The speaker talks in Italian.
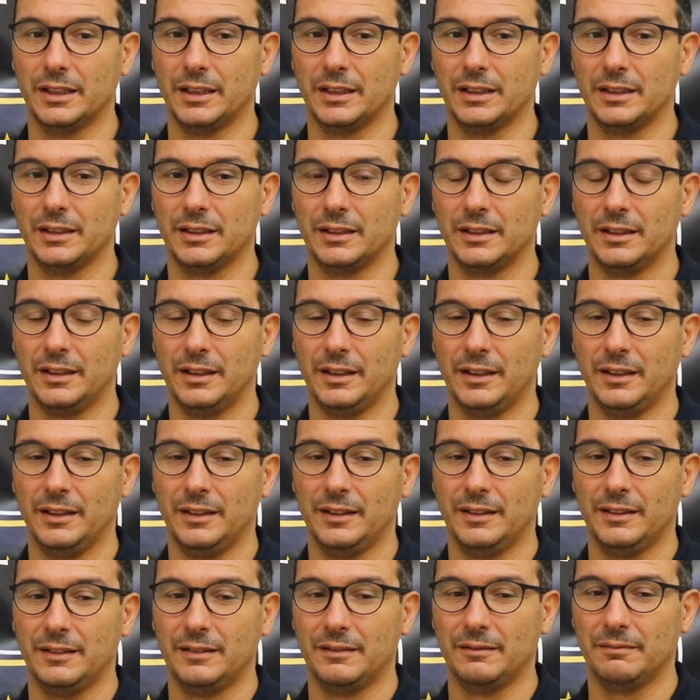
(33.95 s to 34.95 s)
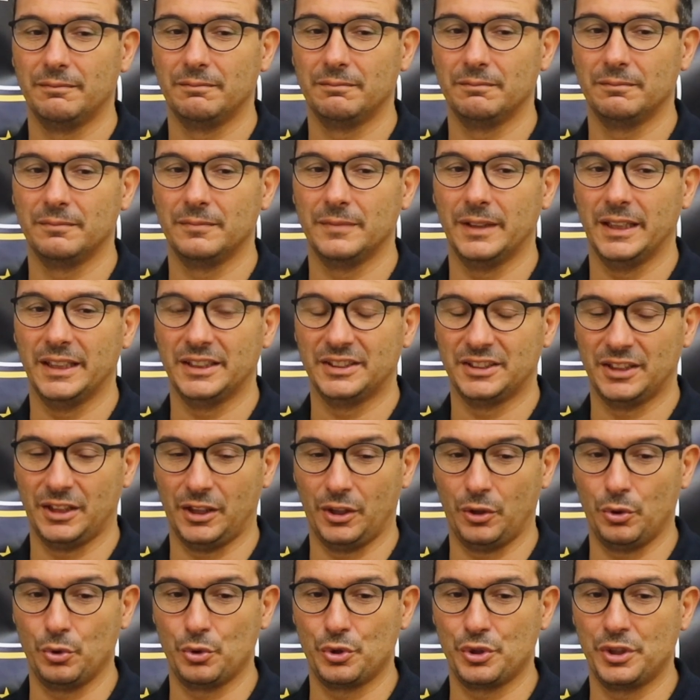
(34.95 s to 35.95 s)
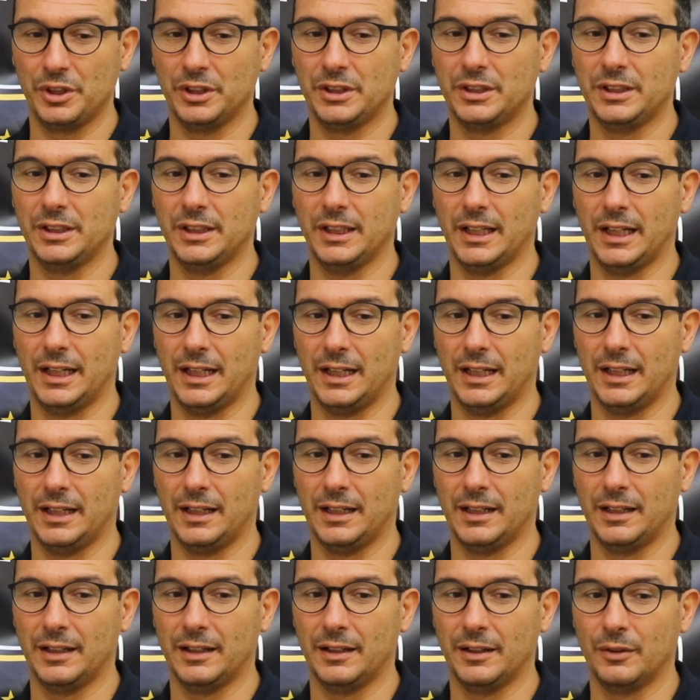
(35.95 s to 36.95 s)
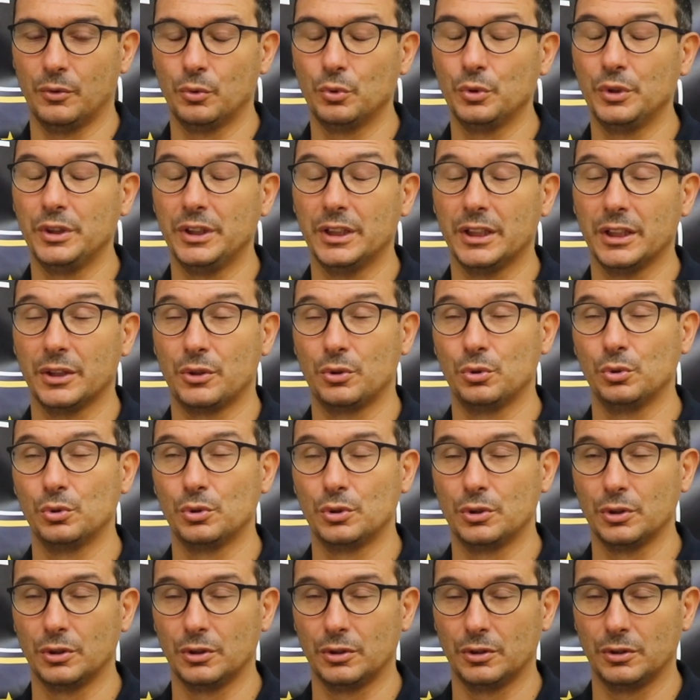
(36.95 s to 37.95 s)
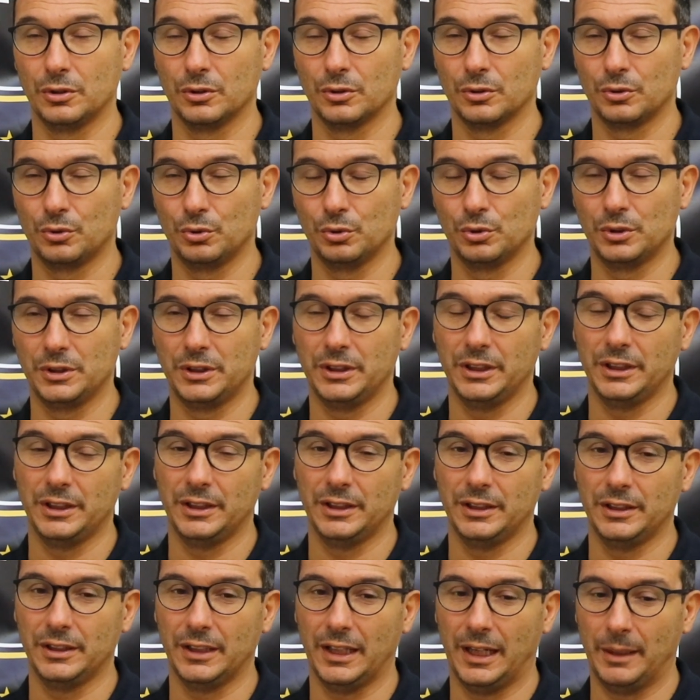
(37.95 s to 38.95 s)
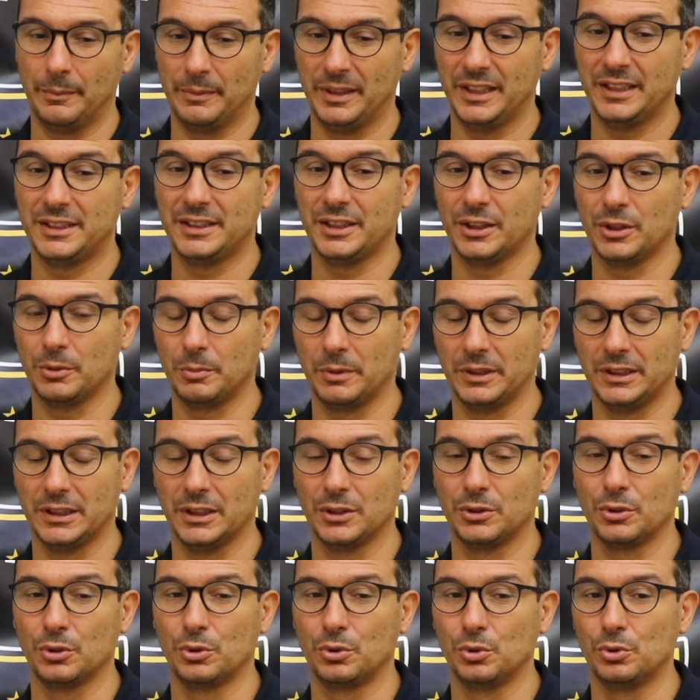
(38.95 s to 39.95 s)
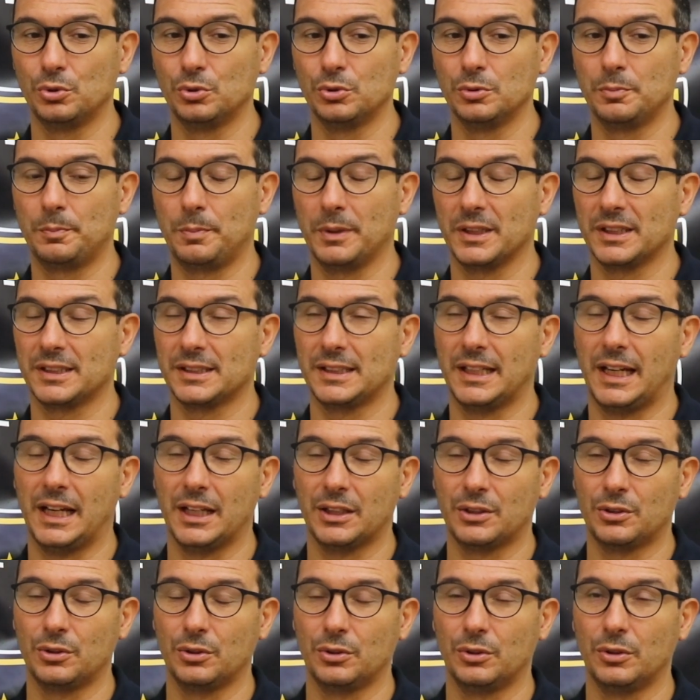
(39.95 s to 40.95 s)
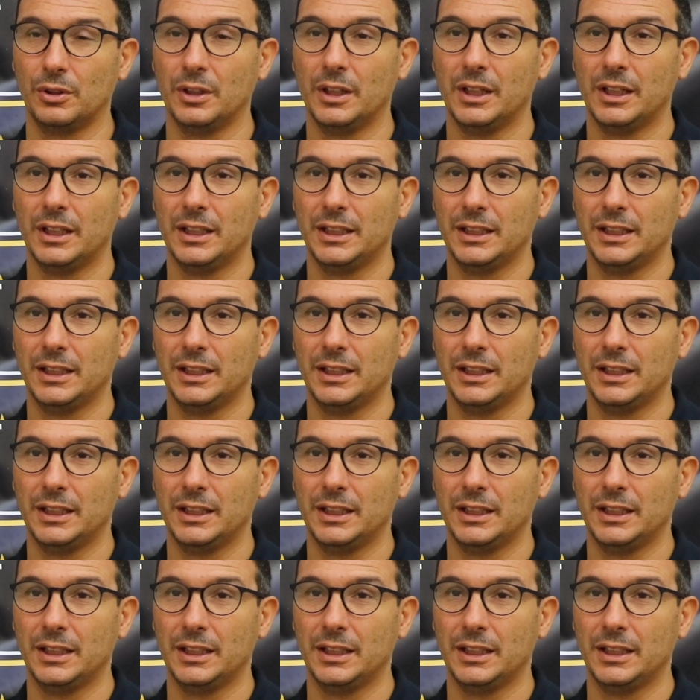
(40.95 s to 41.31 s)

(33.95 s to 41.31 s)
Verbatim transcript: E mm, essere riusciti a unire tutto, tutti amici, come hai detto tu, il passato,